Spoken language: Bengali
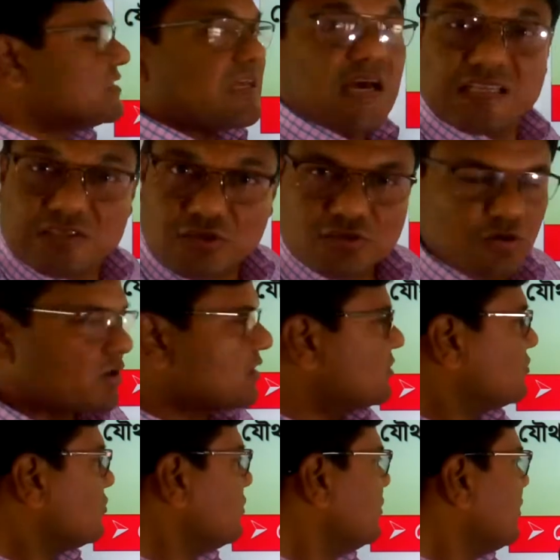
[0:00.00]
শেয়ার ইস্যু
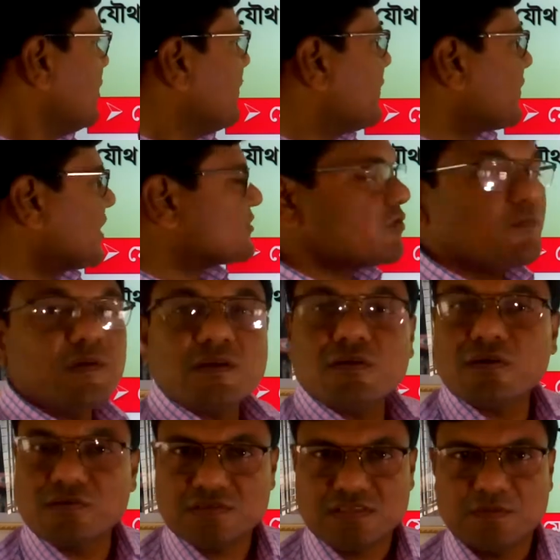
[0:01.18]
সংক্রান্ত প্রাথমিক
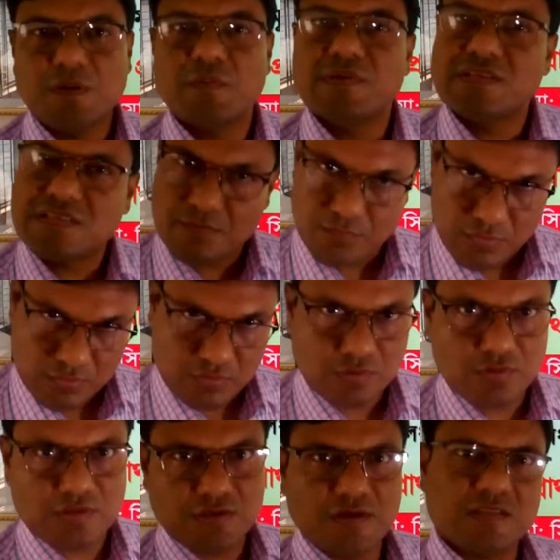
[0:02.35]
খরচ কীভাবে হিসাবভুক্ত
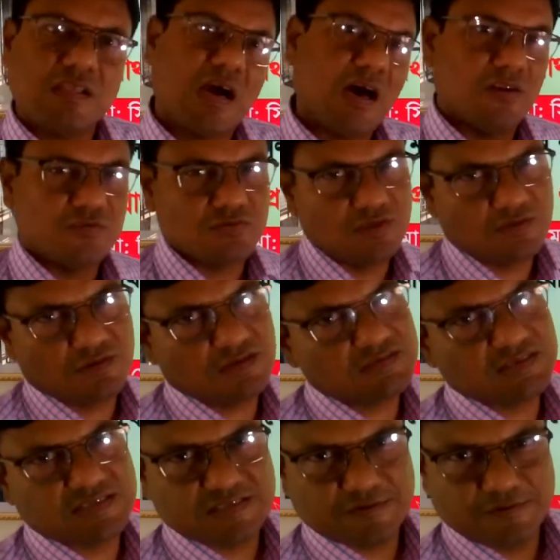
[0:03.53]
করতে হয় তা আলোচনা করার
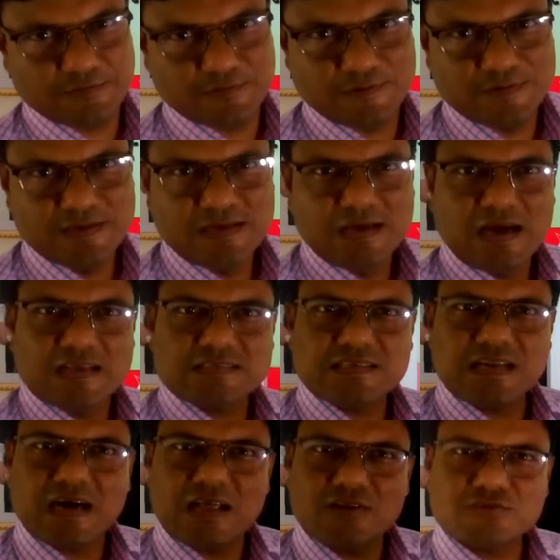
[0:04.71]
চেষ্টা করব
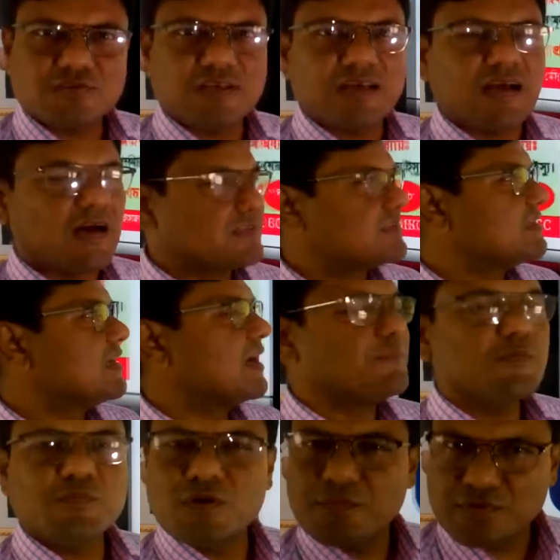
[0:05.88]
আজকের আলোচনায় আছি
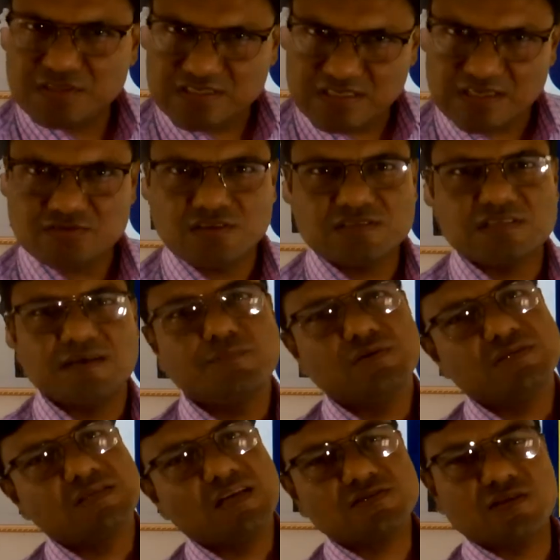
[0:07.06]
আমি মোহাম্মদ সিরাজুল ইসলাম
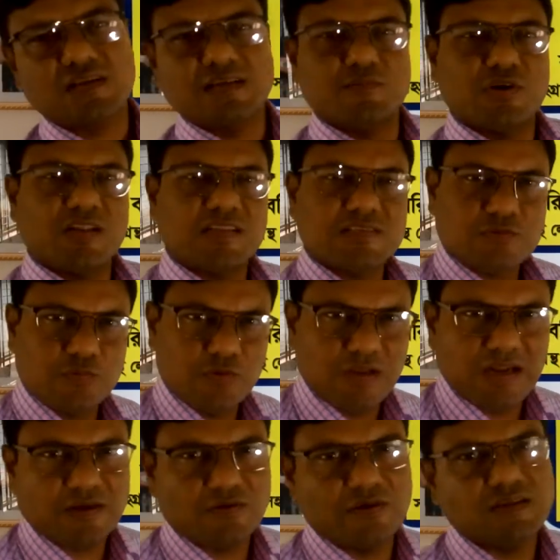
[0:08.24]
বরিশাল সরকারি মডেল স্কুল
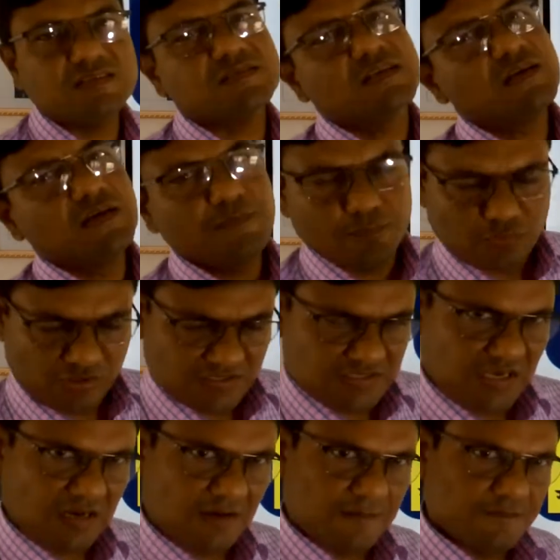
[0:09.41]
অ্যান্ড কলেজ
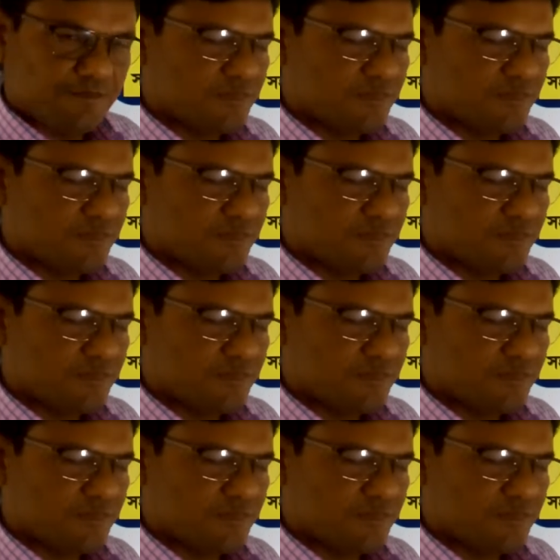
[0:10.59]
বরিশাল